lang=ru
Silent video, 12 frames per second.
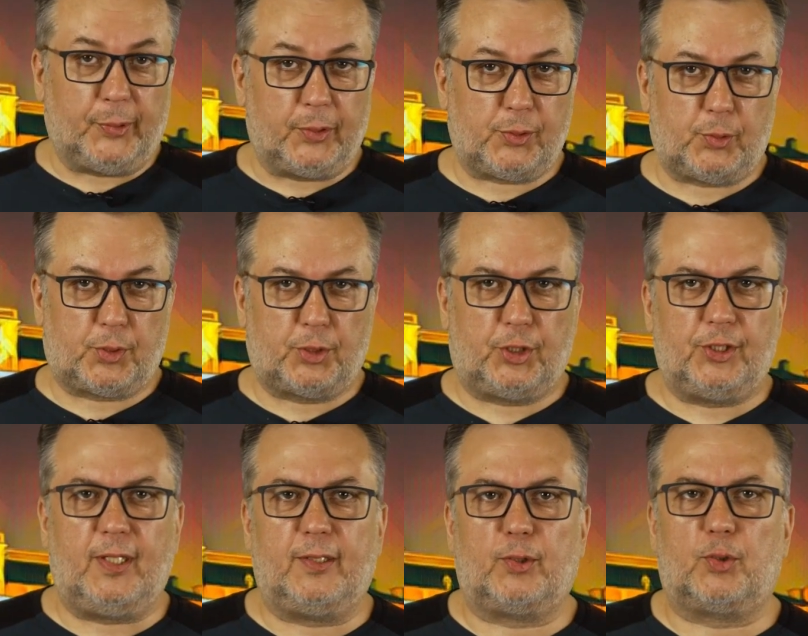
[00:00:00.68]
полностью
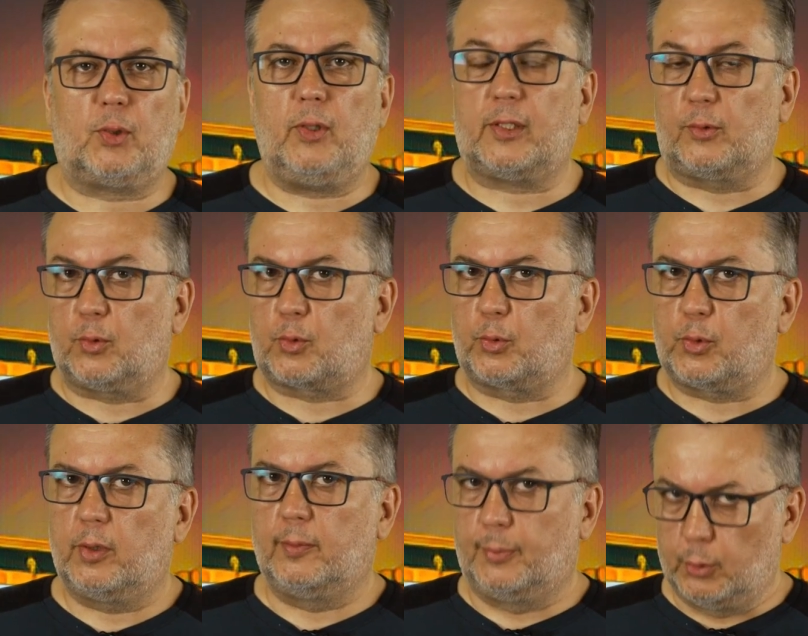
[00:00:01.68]
сочинили этот ролик, но тут
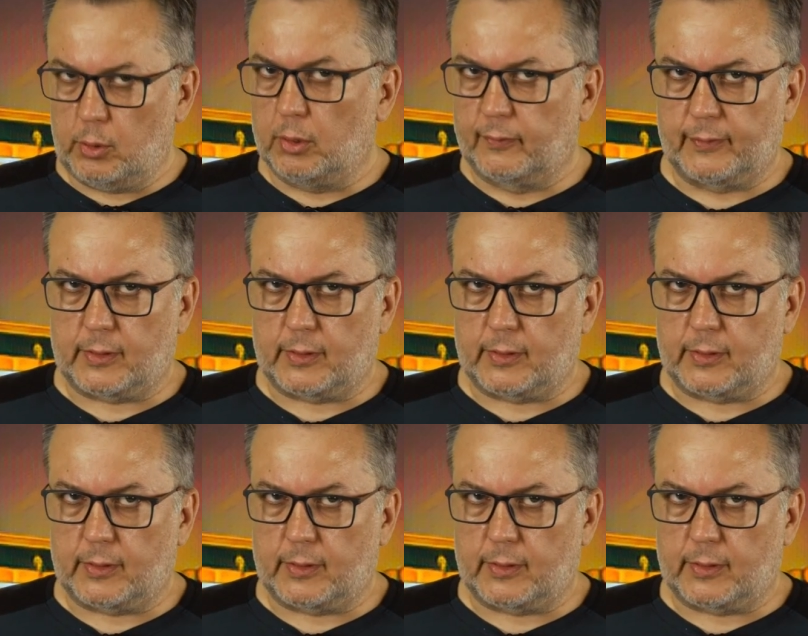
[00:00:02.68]
Путин